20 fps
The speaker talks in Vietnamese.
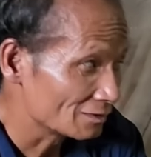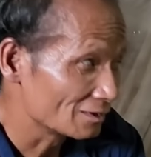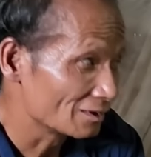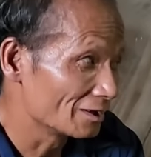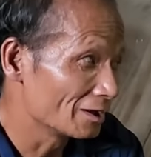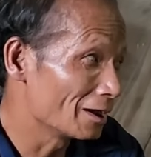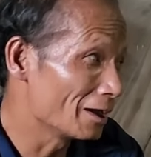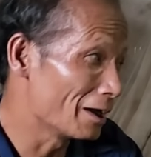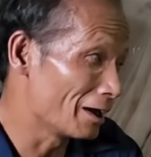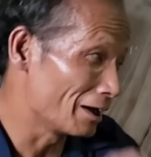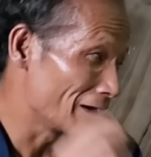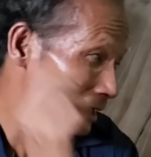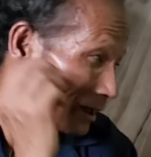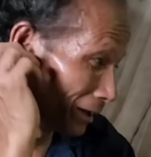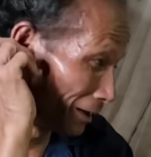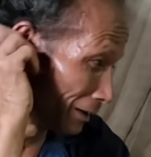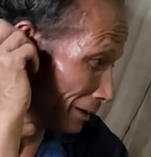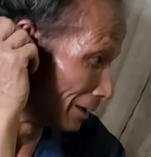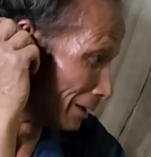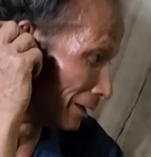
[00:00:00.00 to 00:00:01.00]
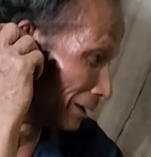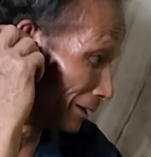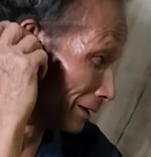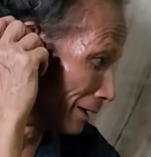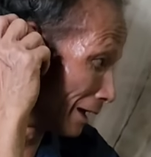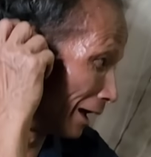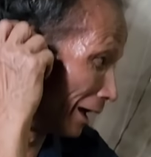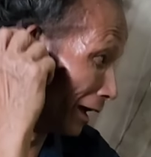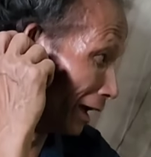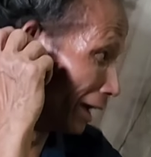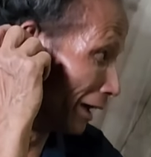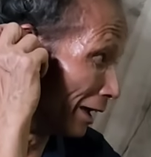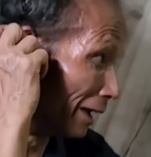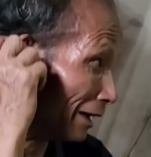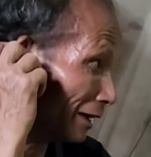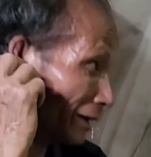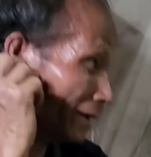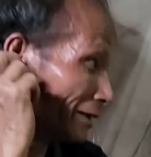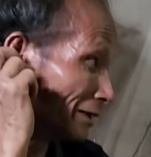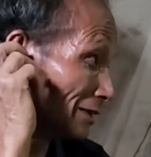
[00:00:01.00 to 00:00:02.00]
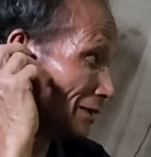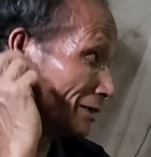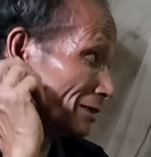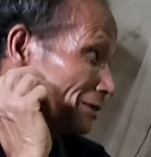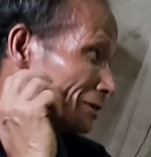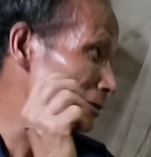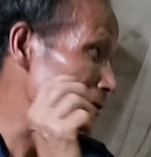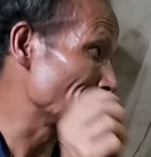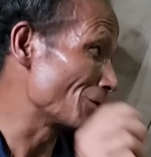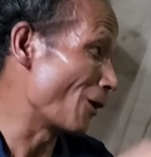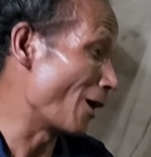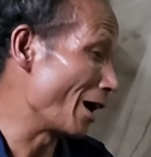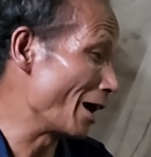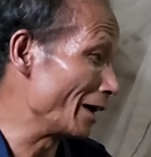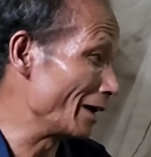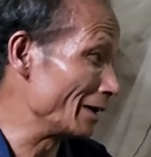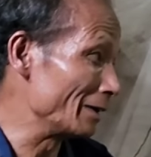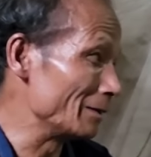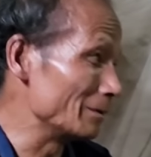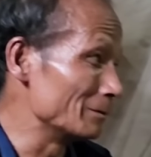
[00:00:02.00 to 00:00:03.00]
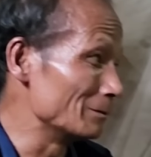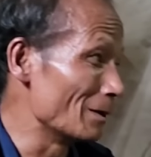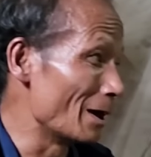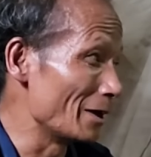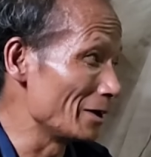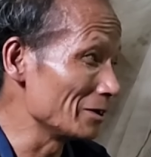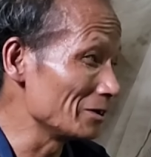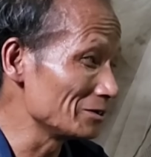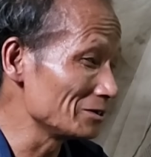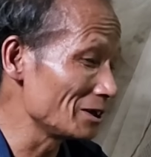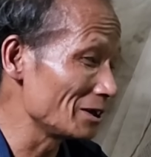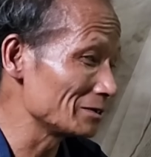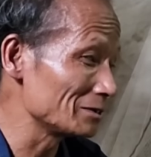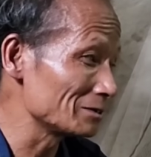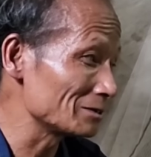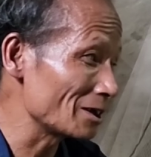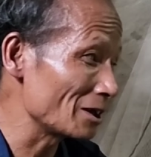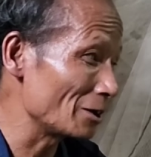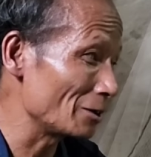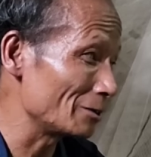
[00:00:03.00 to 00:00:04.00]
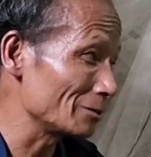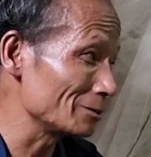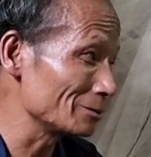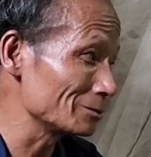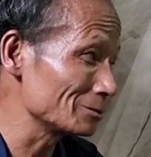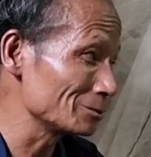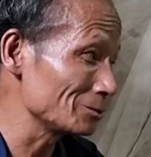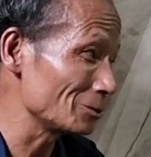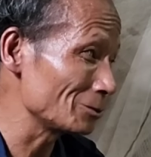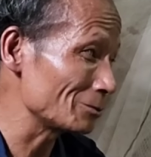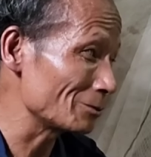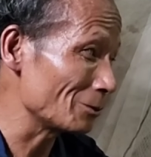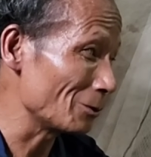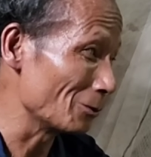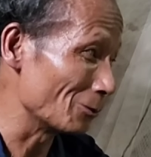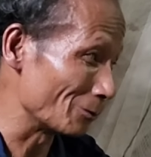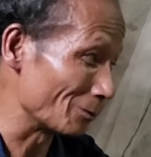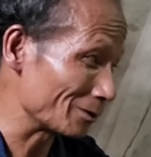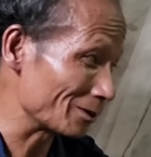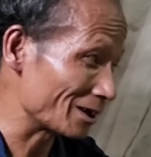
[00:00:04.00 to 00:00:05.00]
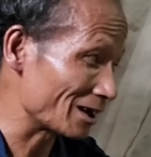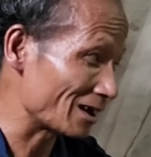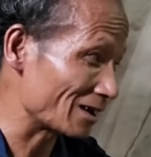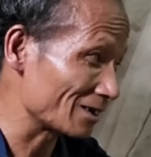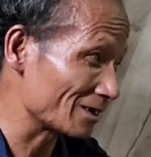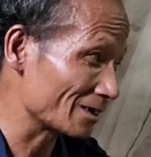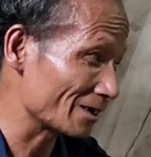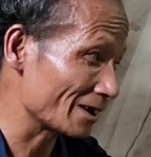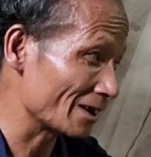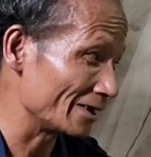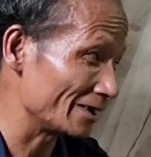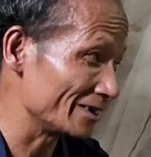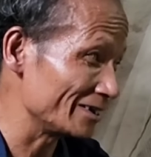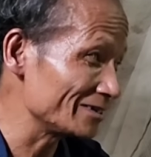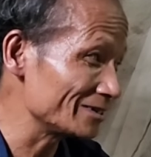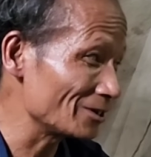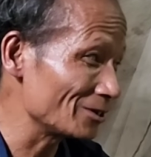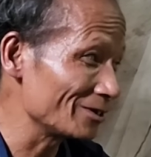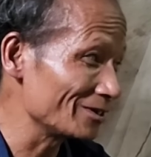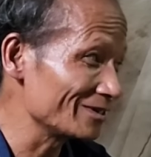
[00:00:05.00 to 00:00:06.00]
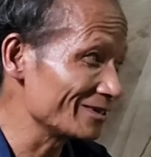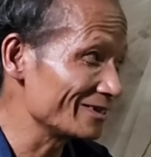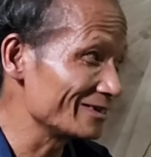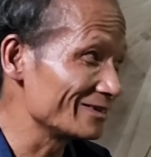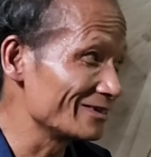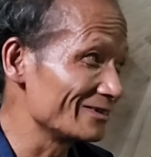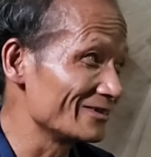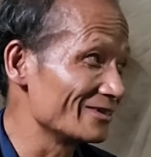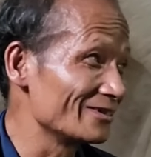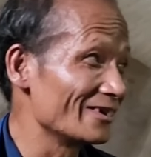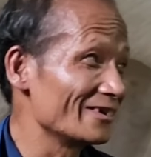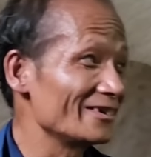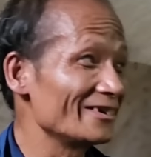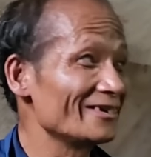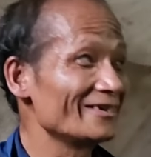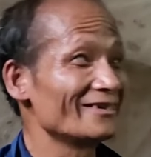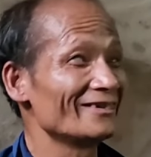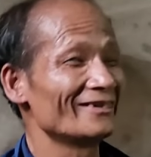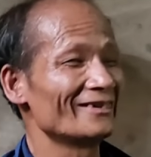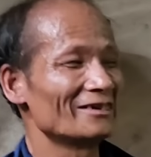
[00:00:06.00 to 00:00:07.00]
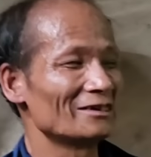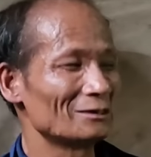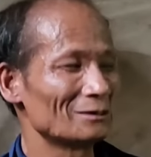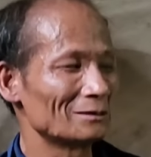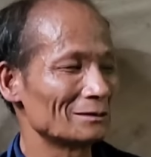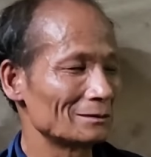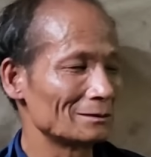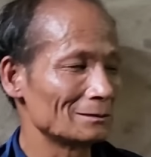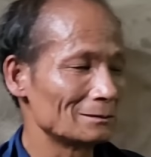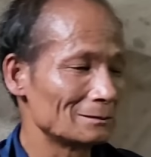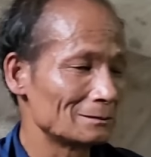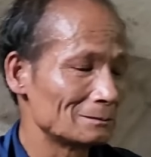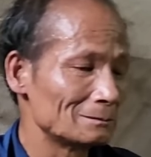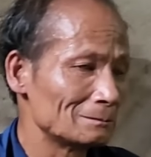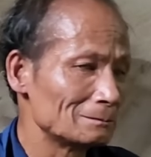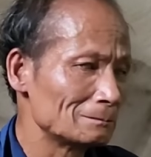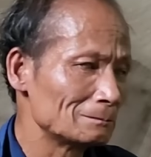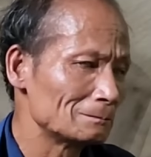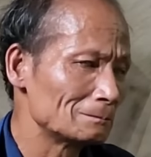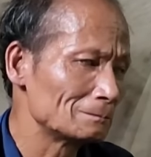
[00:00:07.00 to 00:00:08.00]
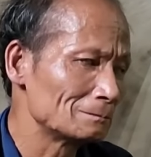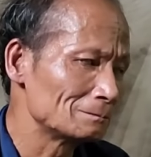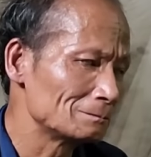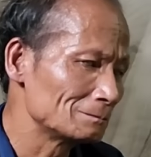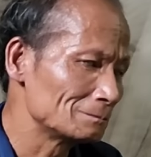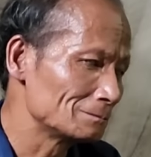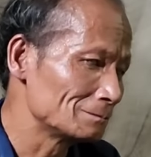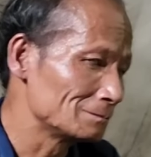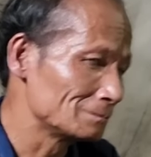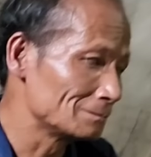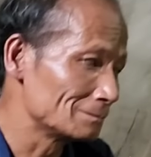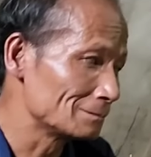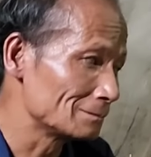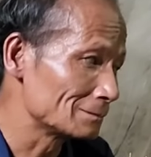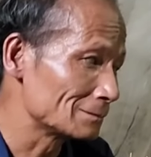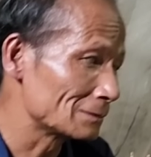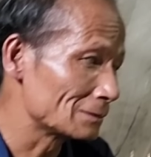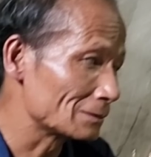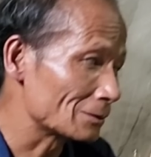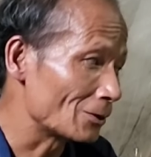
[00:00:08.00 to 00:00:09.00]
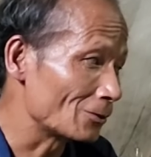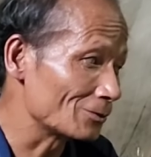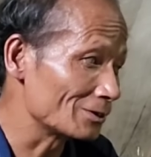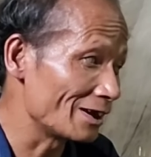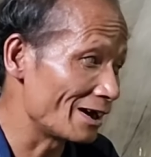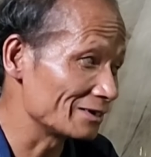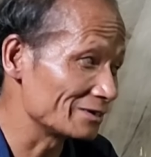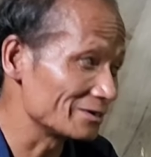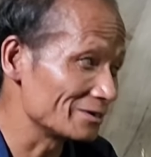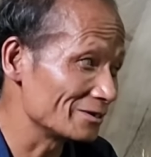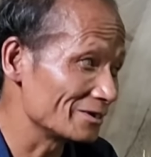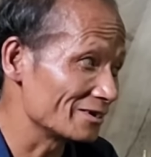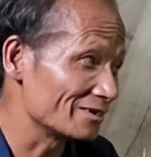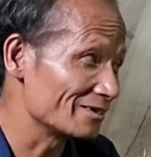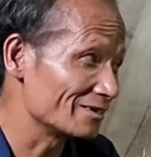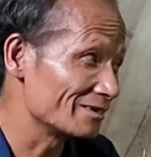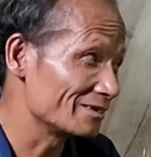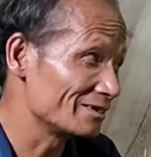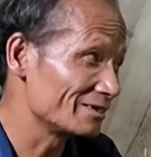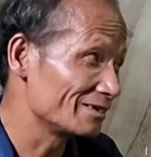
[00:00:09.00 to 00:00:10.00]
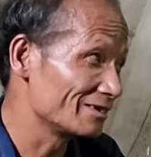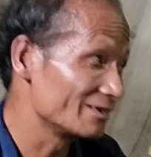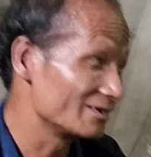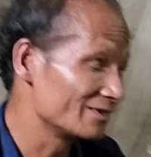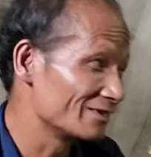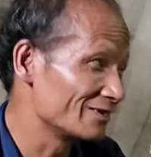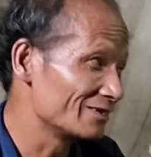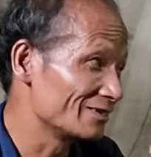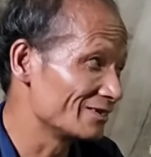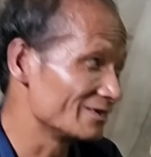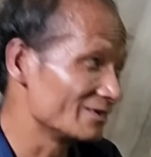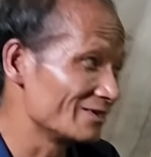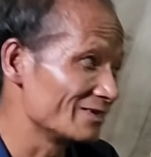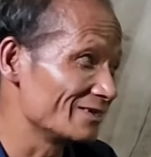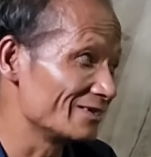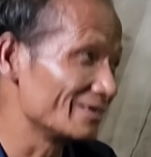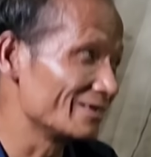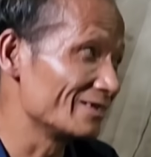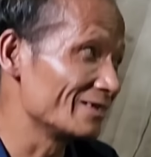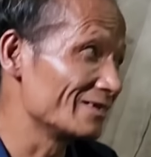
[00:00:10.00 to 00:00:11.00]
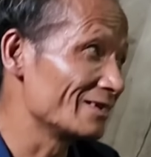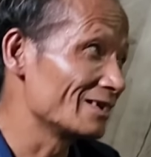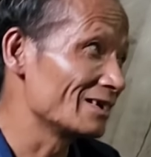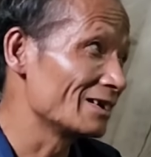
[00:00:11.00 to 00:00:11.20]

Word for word: thế là, là gọi mấy anh em theo giúp khổ à mấy anh em giúp thôi chứ còn à, mình thì à, không làm gì mò mò cái cấy được không